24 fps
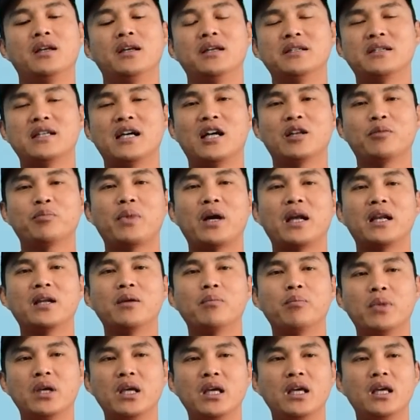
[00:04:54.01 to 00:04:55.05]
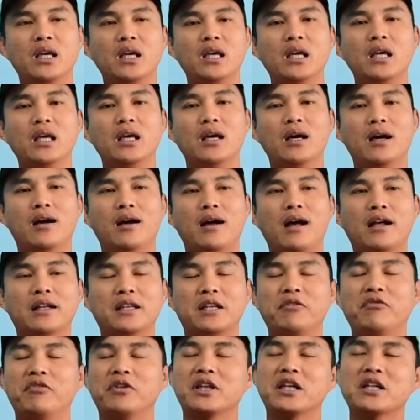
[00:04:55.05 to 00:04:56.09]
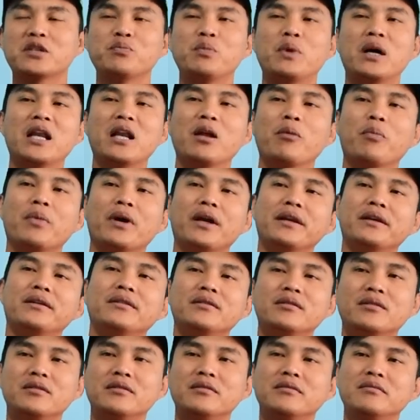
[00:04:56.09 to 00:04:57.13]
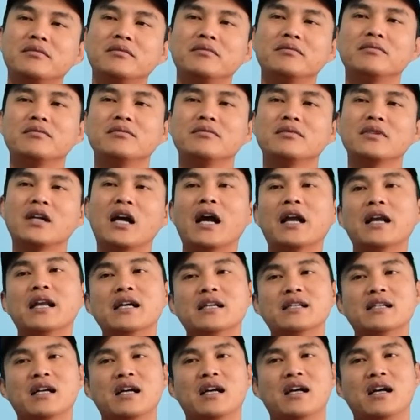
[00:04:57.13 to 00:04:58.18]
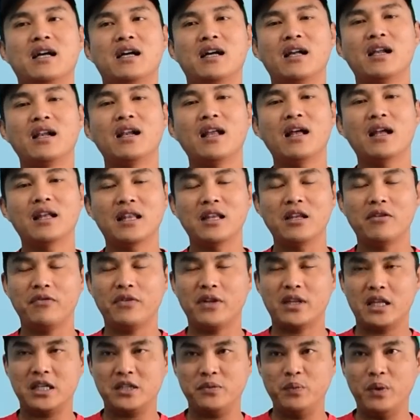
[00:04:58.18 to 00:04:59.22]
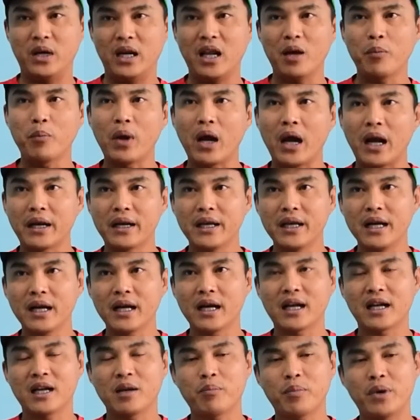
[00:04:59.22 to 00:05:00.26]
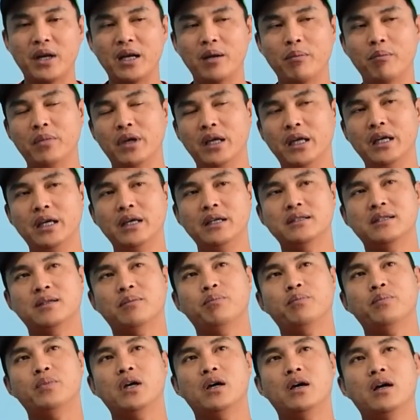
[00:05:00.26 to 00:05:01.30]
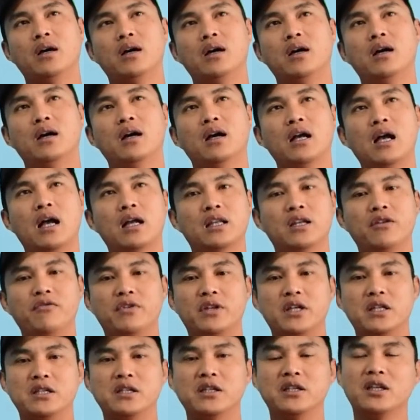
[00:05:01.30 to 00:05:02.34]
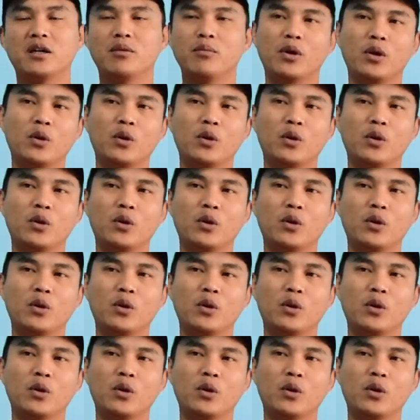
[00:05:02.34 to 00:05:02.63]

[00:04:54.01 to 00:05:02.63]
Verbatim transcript: Di saat pandemi uh, aktivitas balap kan nggak ada sal aktivitas balap nggak ada karena pandemi aktivitas kita